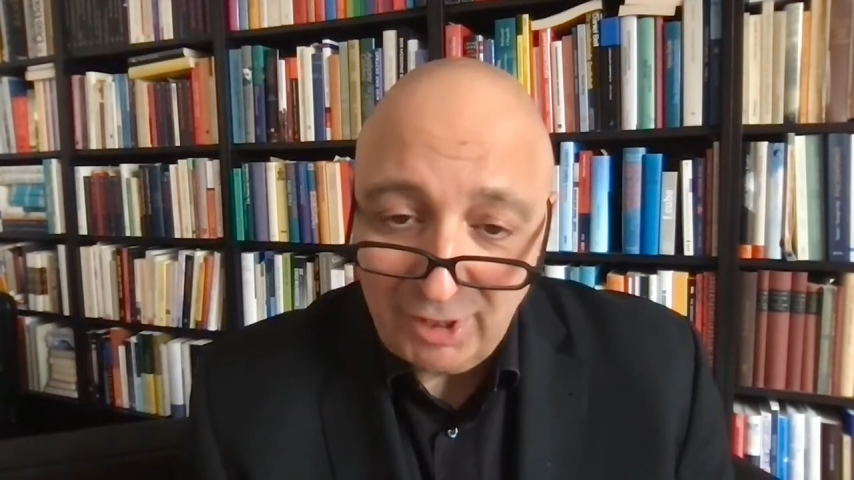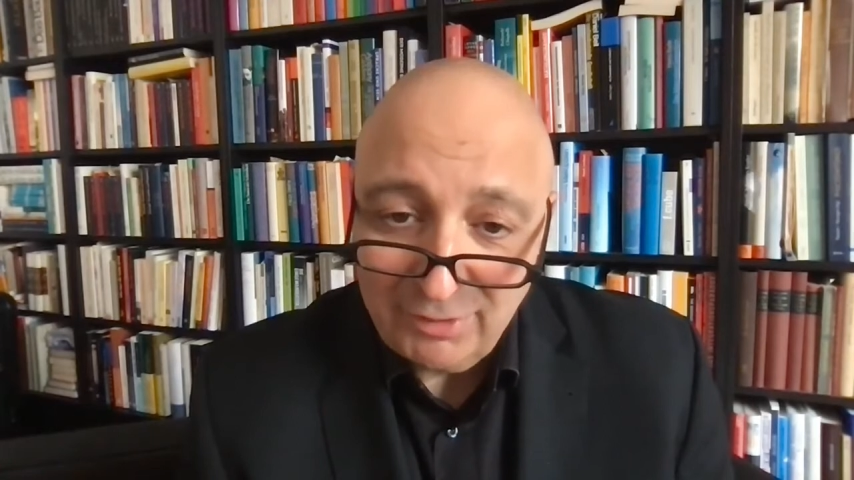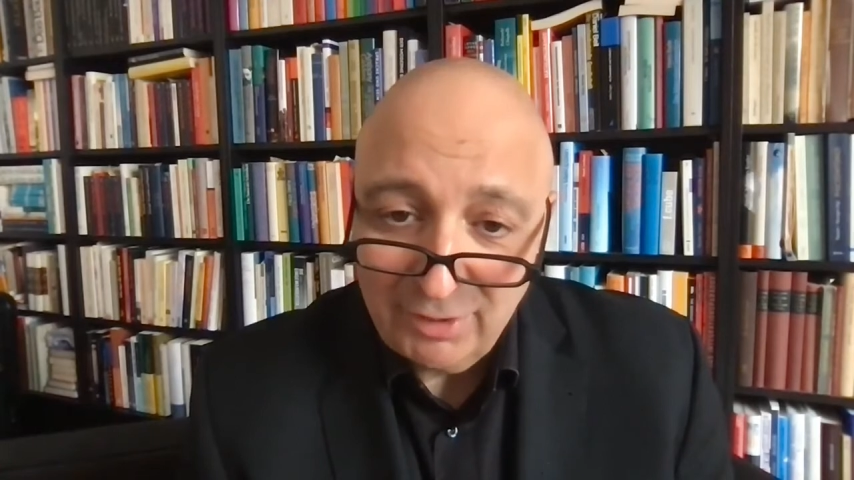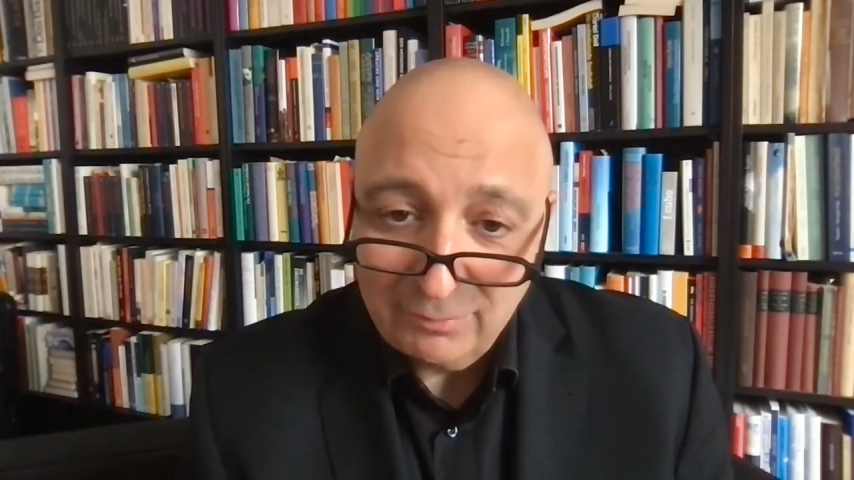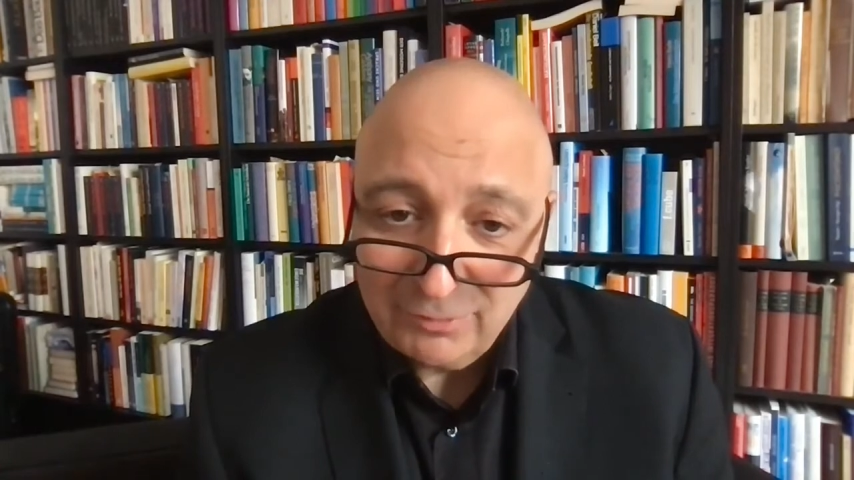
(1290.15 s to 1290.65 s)

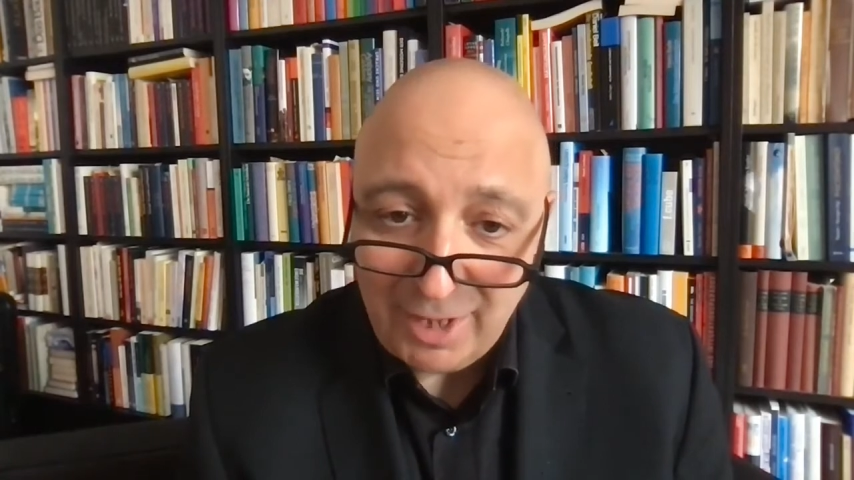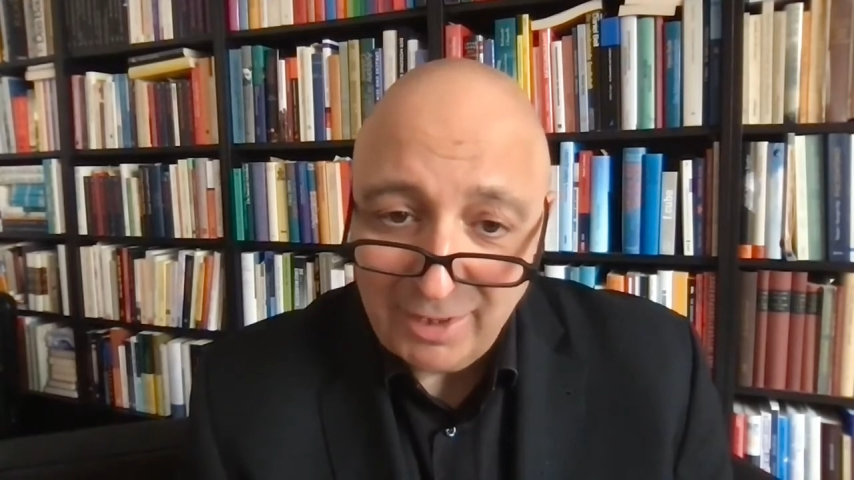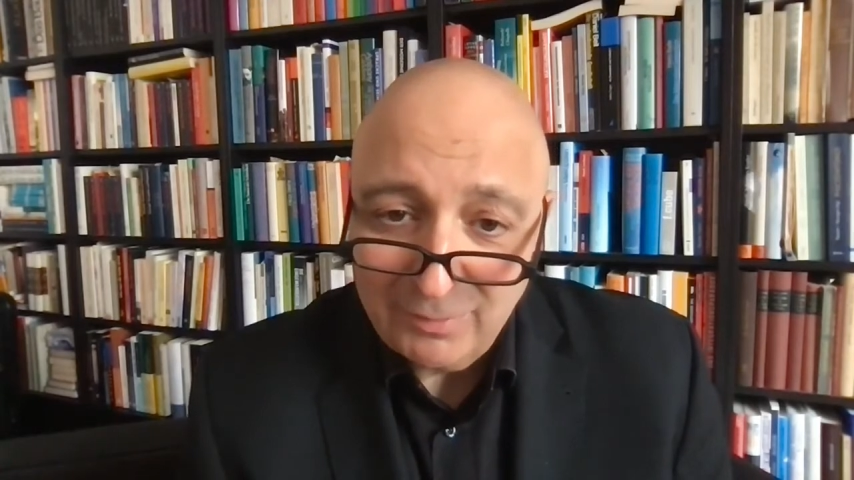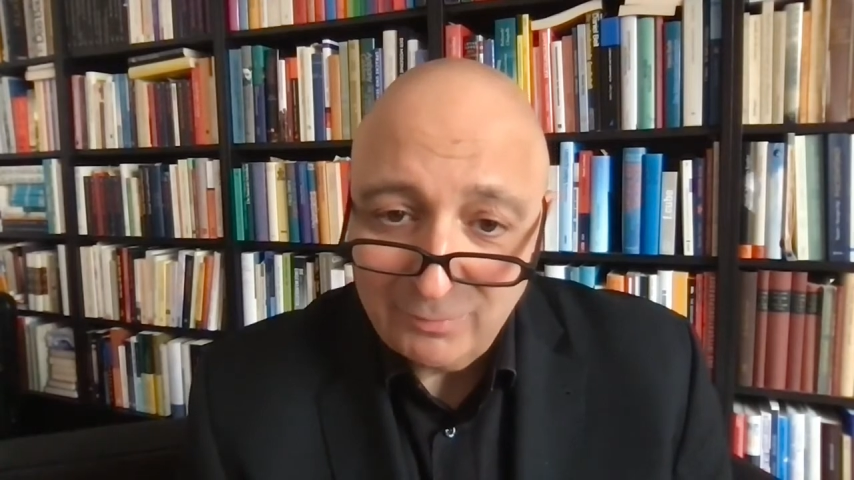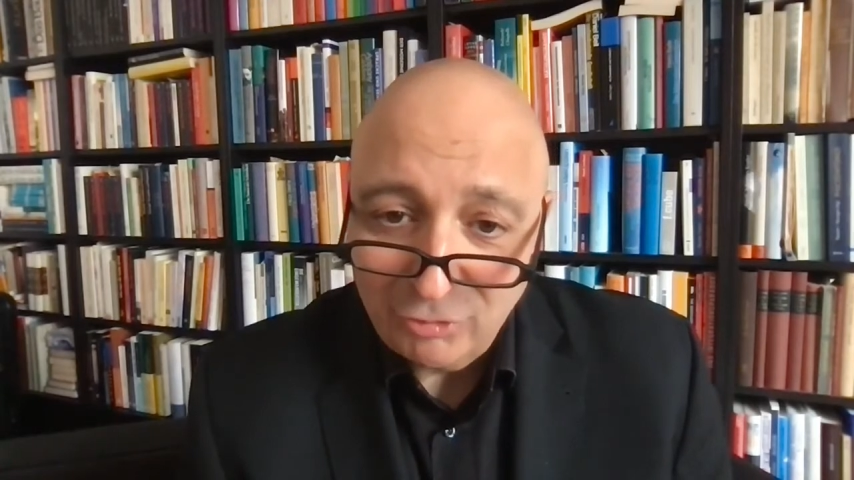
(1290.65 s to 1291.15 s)
anderem
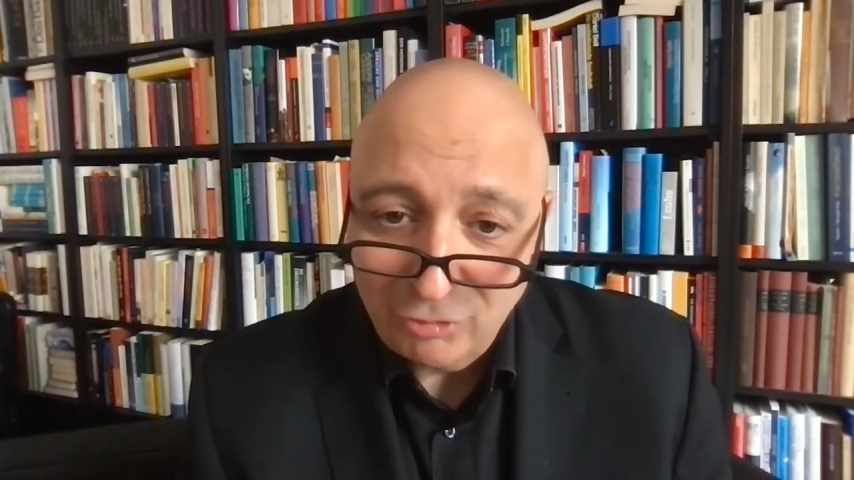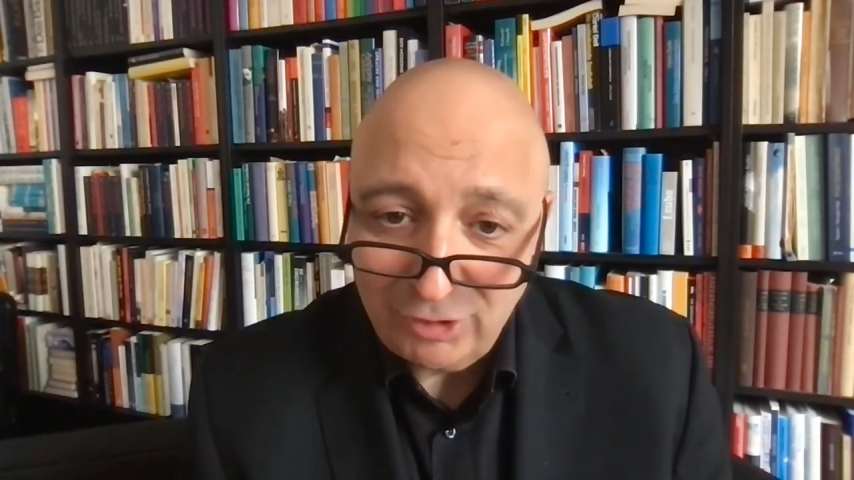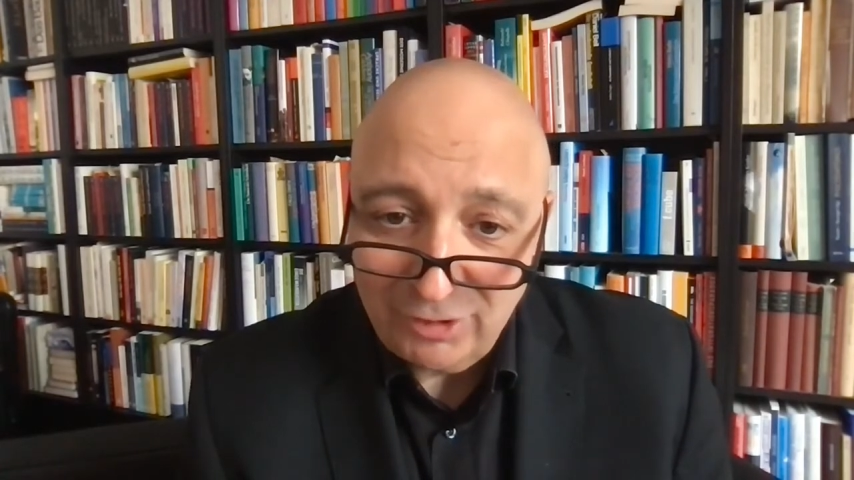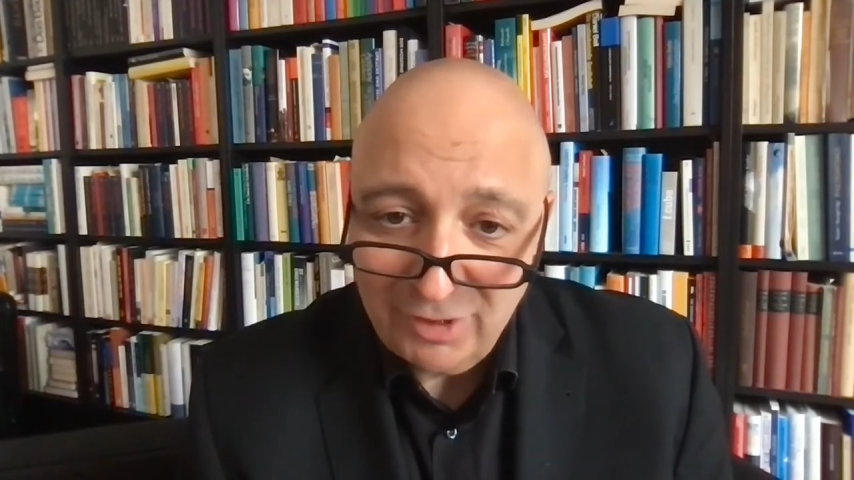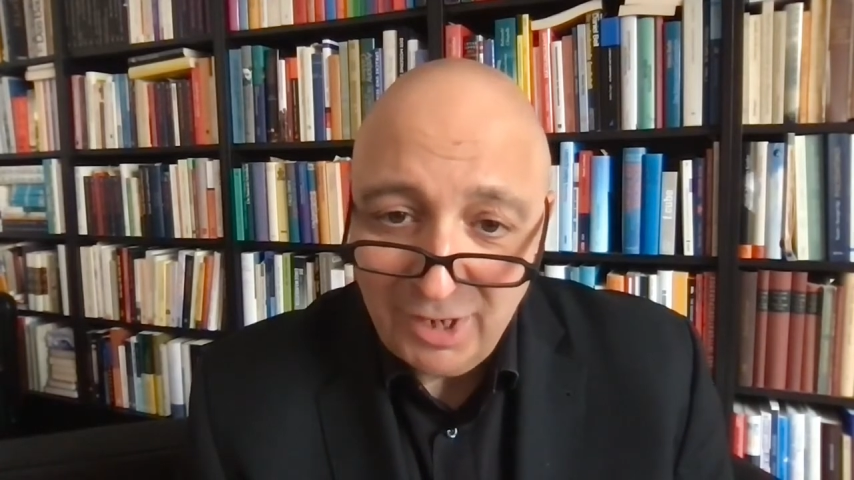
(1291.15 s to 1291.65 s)
darin
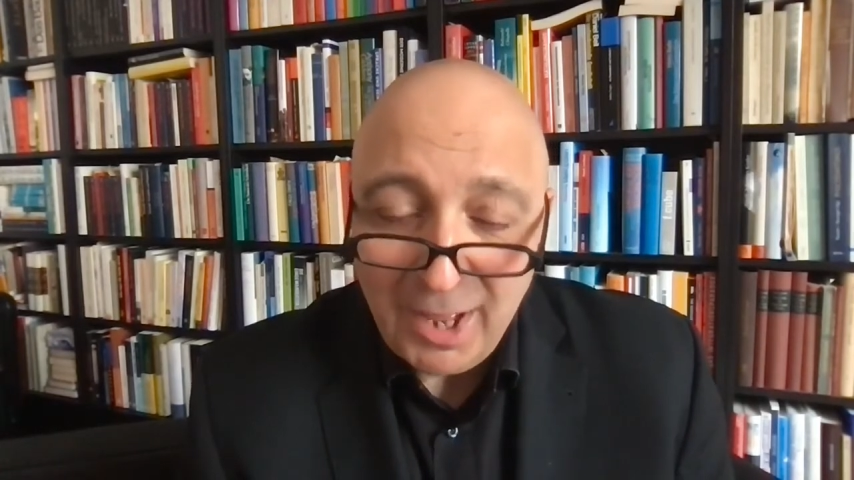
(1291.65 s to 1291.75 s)
besteht,